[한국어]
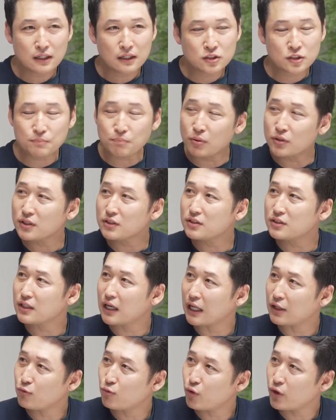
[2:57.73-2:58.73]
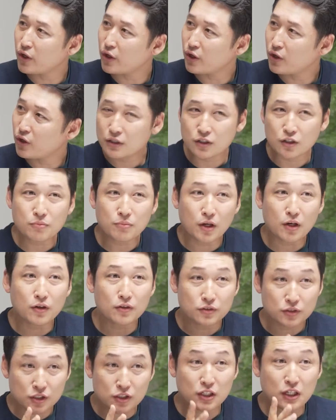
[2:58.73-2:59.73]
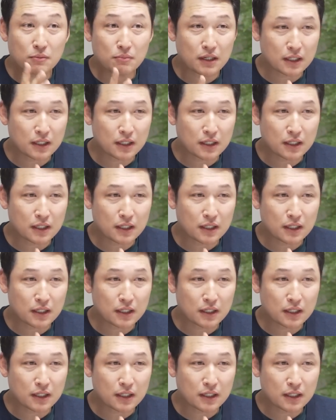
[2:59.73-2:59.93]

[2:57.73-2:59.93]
10%가 안 돼요. 그러면 쉽게